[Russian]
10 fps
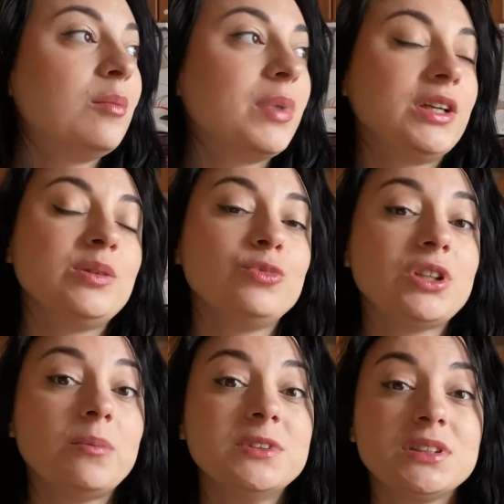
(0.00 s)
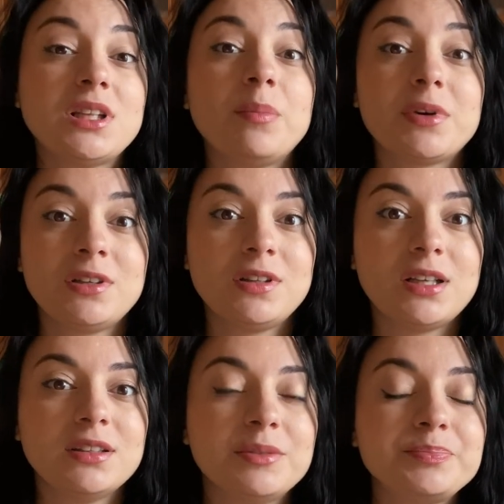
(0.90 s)
поэтому там всегда
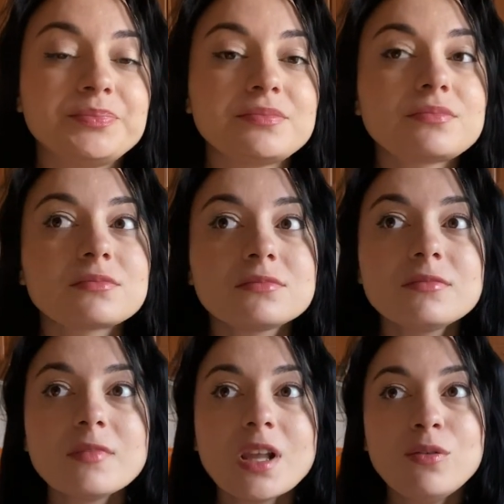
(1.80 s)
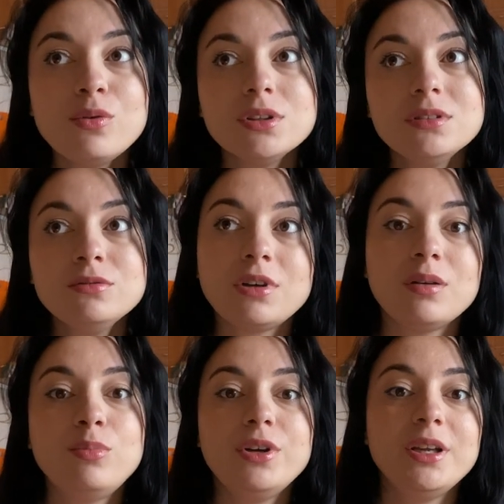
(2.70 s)
прохладно. Вот, ну как
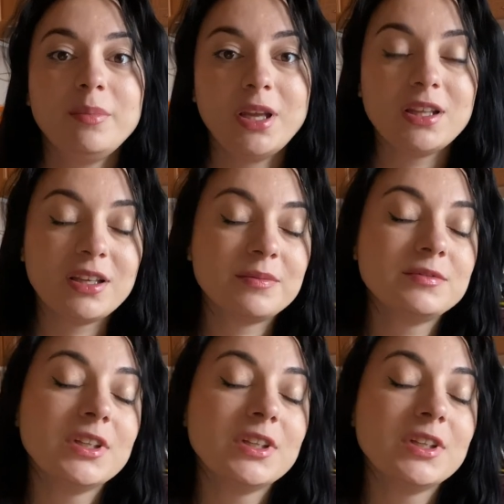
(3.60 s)
более-менее